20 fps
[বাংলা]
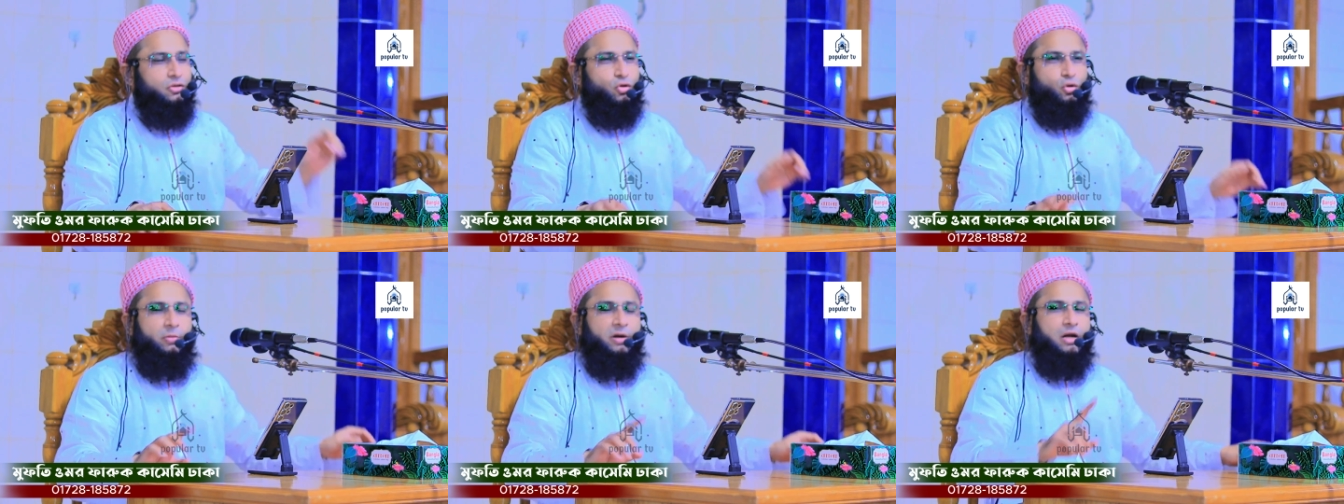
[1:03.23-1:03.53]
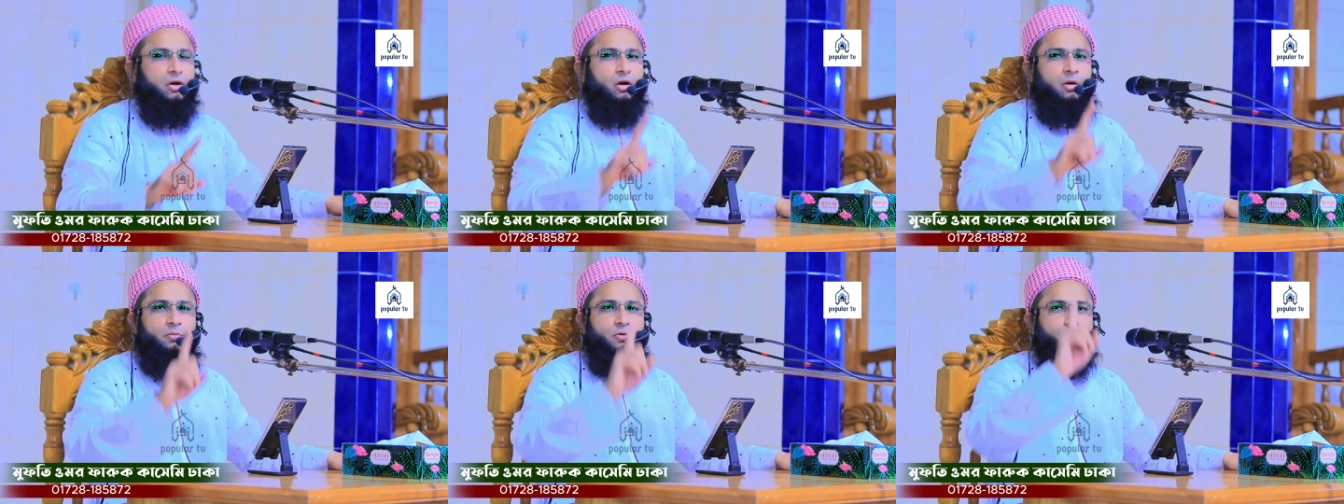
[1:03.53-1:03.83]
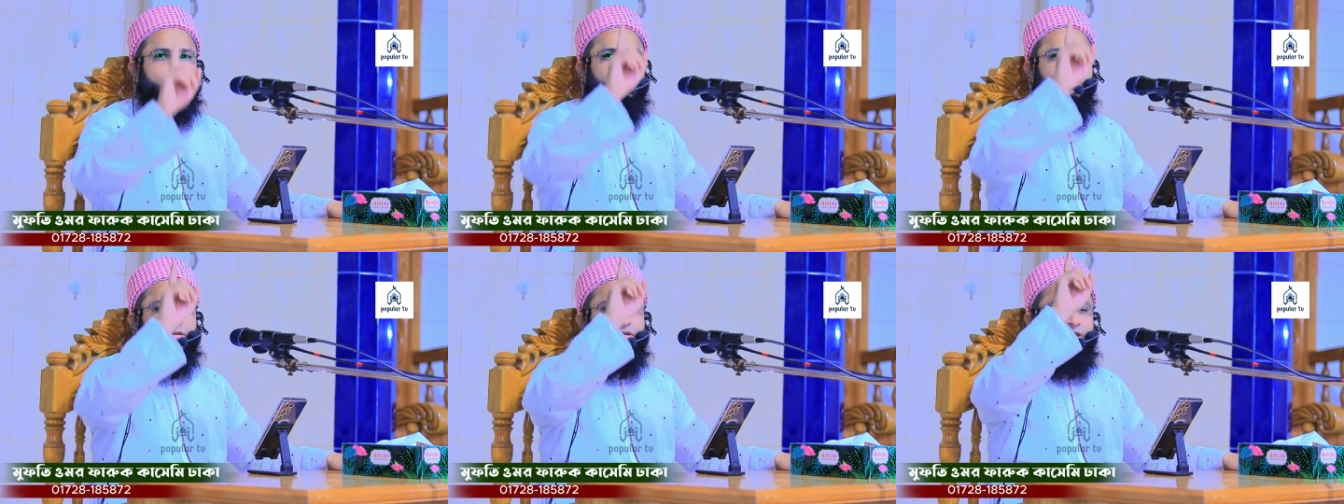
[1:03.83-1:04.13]
তোমার
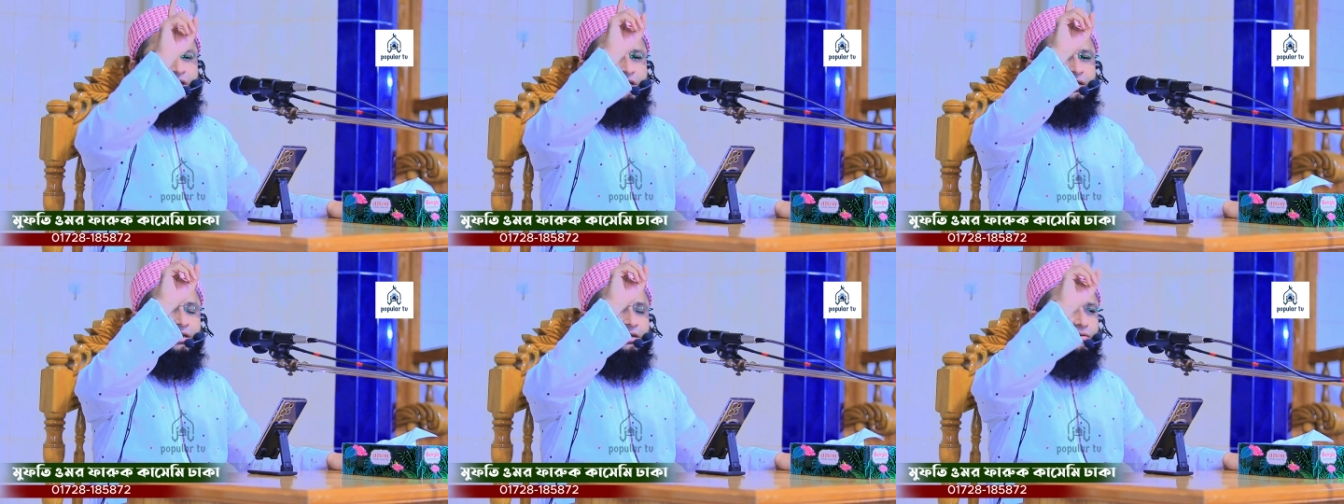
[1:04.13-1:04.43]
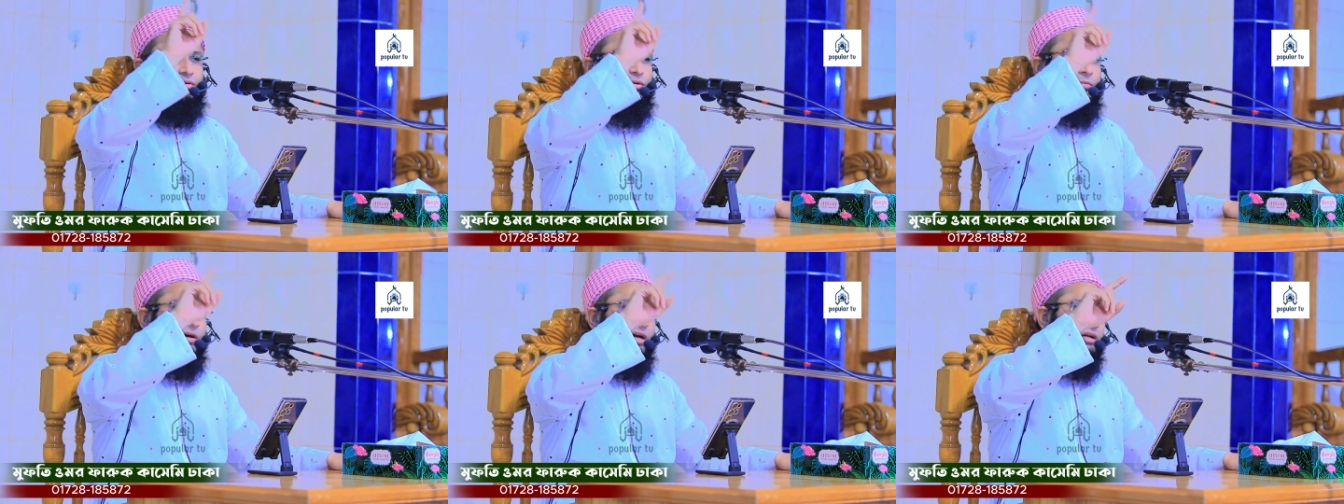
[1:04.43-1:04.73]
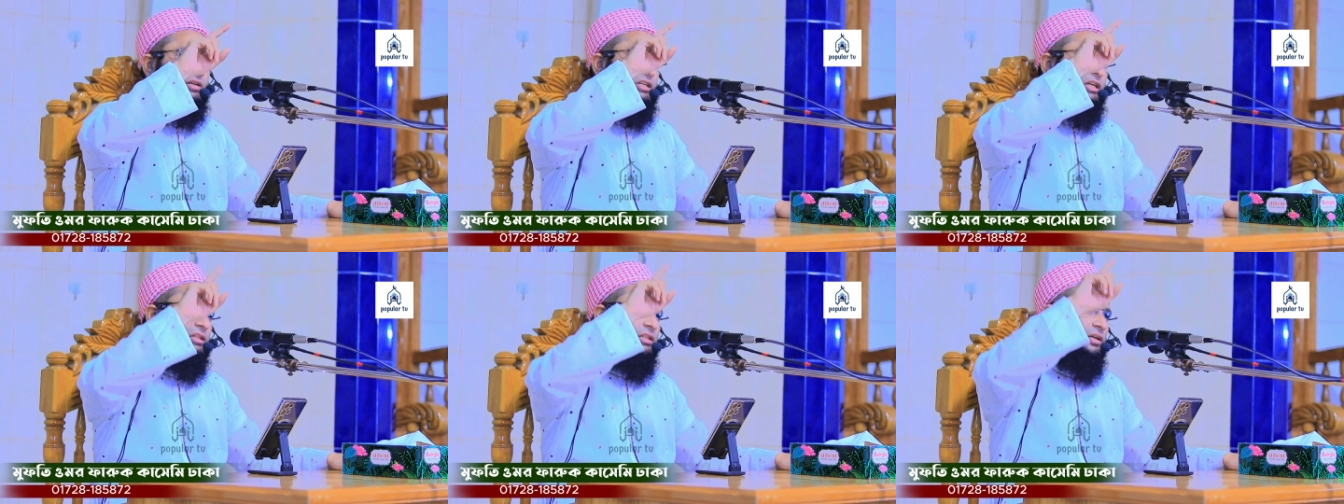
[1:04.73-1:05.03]
অপশক্তি
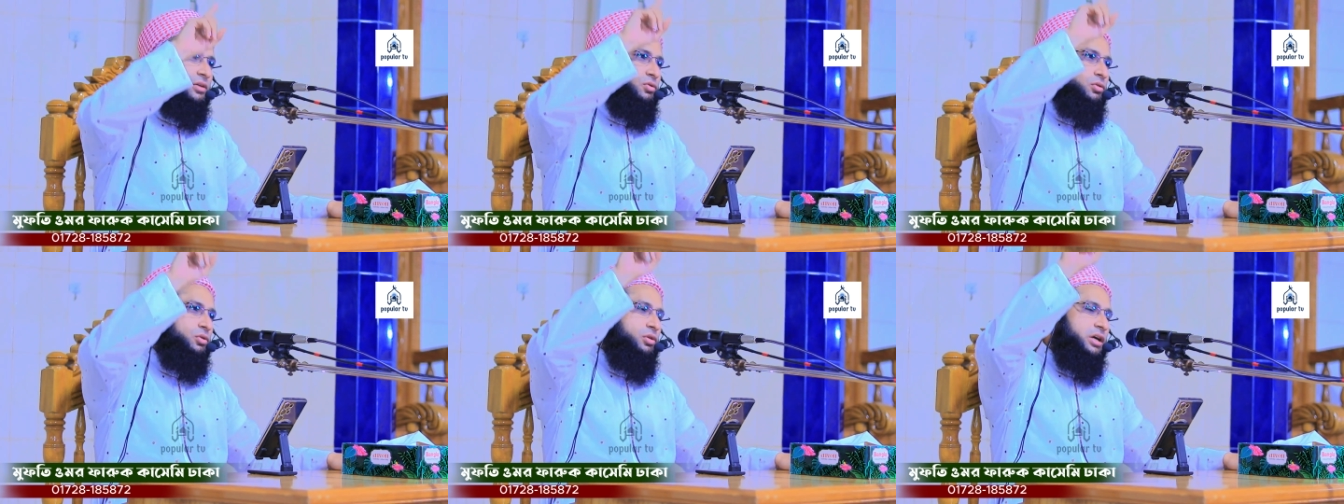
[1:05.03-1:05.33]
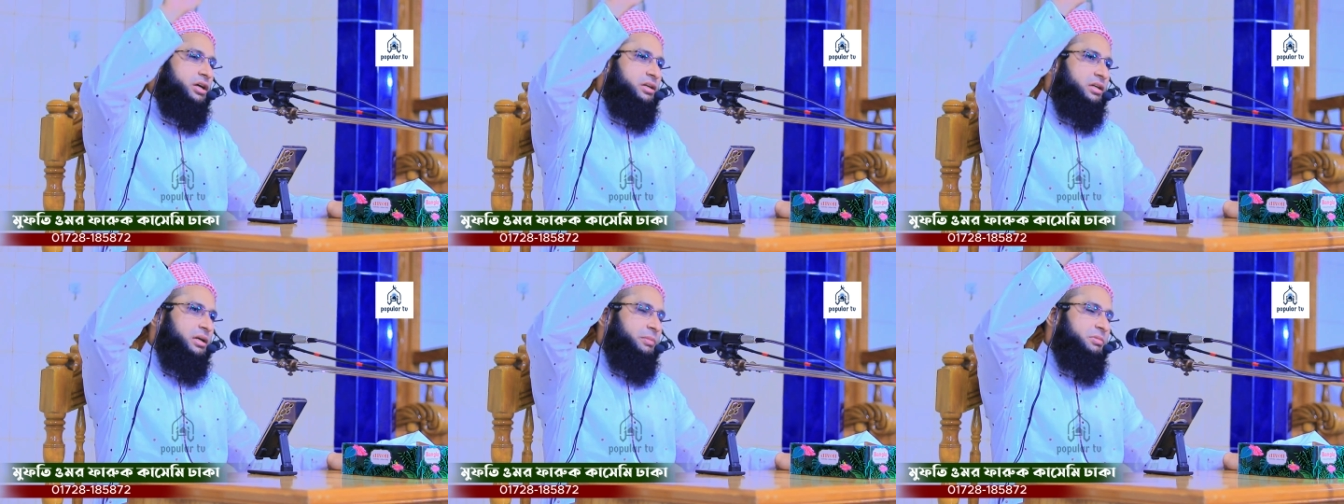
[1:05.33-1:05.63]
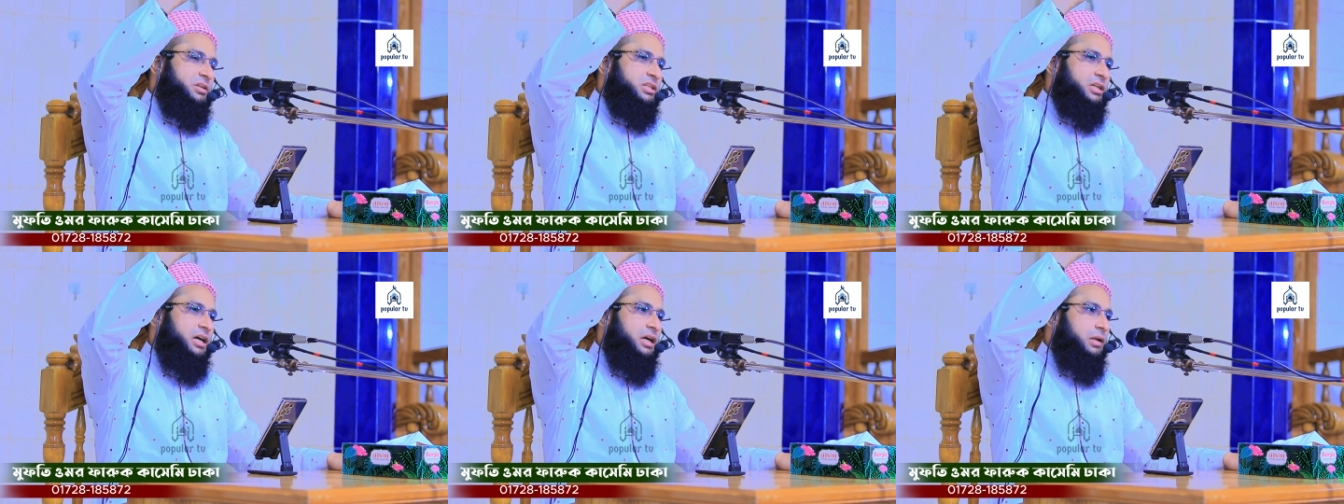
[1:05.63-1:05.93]
তোমার সাথে কোনো একটা
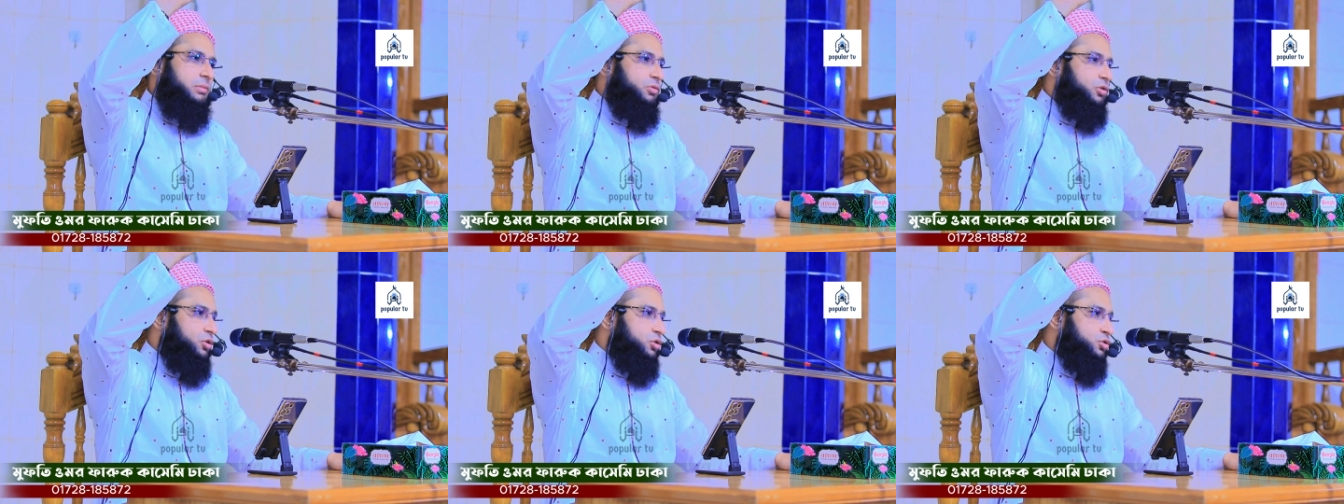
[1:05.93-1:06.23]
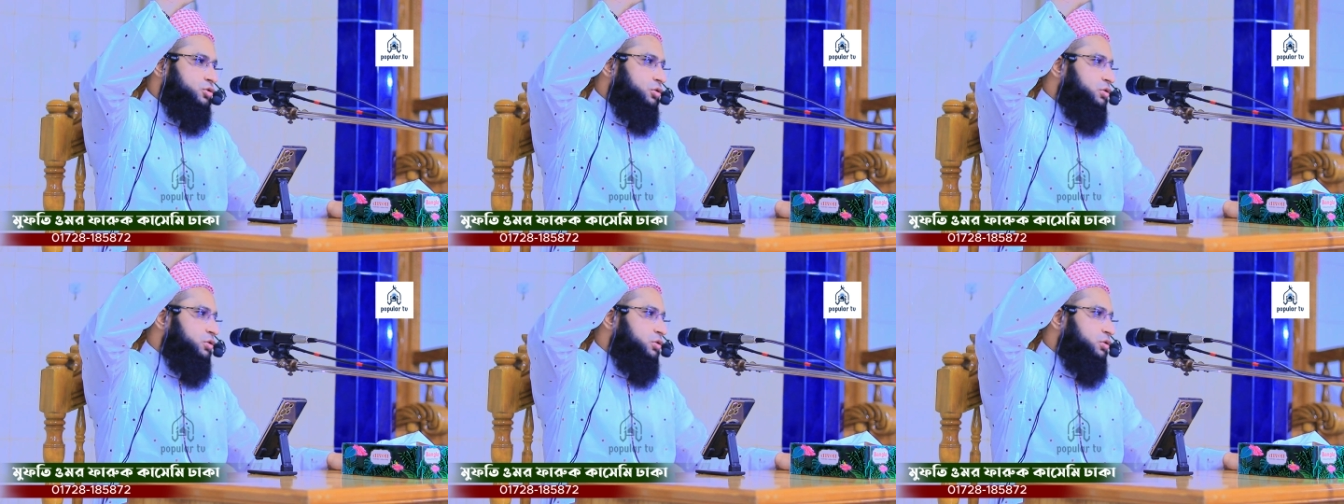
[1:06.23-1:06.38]
বিশাল বড়